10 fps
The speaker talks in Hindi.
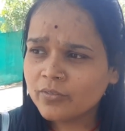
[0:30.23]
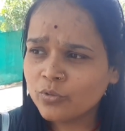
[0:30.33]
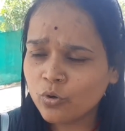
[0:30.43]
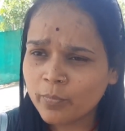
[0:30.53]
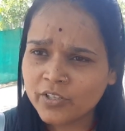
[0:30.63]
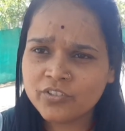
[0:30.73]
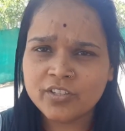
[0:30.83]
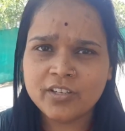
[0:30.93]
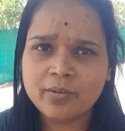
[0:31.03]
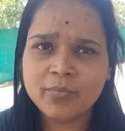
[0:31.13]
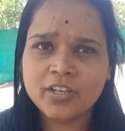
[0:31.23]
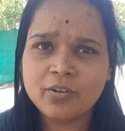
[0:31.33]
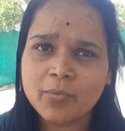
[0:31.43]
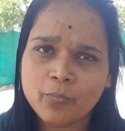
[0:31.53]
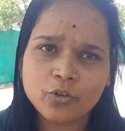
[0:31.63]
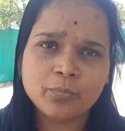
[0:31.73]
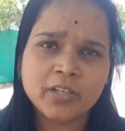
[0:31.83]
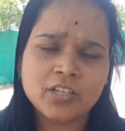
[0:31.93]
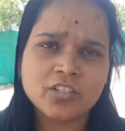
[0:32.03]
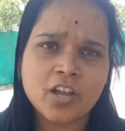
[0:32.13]
दो बच्चे हैं मेरे मैं बहुत
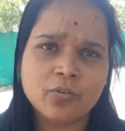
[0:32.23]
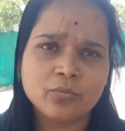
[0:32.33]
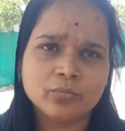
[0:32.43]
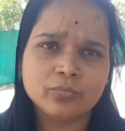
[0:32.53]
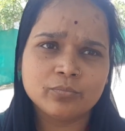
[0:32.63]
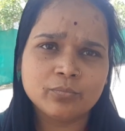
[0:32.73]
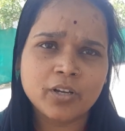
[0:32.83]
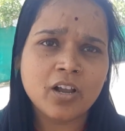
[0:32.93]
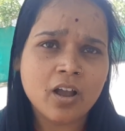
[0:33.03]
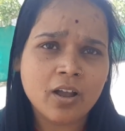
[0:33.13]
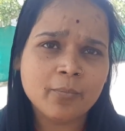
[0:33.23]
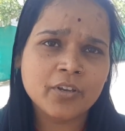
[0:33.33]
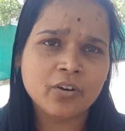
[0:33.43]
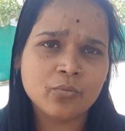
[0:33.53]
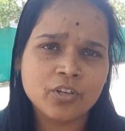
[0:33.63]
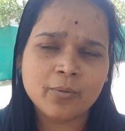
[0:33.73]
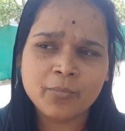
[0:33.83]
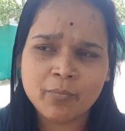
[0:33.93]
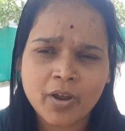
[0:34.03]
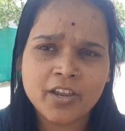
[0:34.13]
परेशान हूँ मैं कहाँ पे रहूँगी
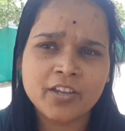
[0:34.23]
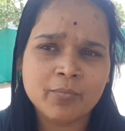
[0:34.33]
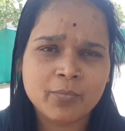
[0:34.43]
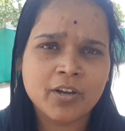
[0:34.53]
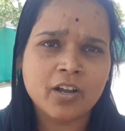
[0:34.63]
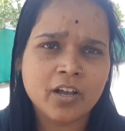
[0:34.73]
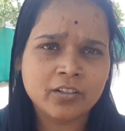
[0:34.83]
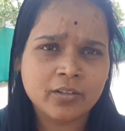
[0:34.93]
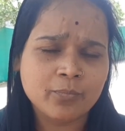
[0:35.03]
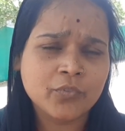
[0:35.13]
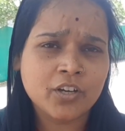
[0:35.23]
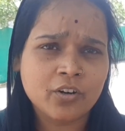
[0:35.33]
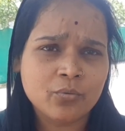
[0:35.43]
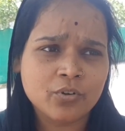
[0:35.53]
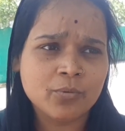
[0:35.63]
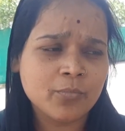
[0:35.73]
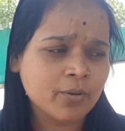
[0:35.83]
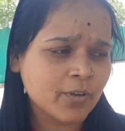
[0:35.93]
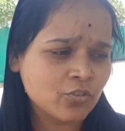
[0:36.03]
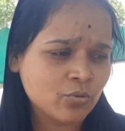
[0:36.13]
अपने मायके में मैं कहाँ कब तक रहूँगी मेरे
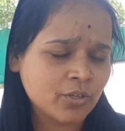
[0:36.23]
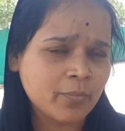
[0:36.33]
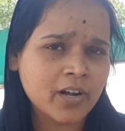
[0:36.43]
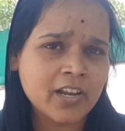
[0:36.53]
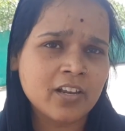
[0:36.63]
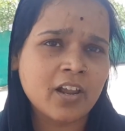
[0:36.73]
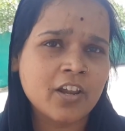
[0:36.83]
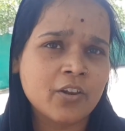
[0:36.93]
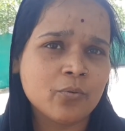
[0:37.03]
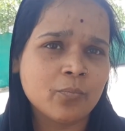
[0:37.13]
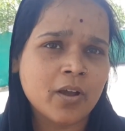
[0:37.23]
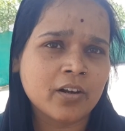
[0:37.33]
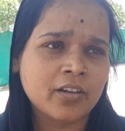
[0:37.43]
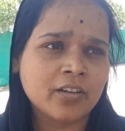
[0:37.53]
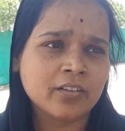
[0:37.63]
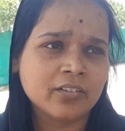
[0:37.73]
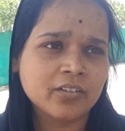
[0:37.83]
बच्चों की पढ़ाई लिखाई नहीं हो पा रही है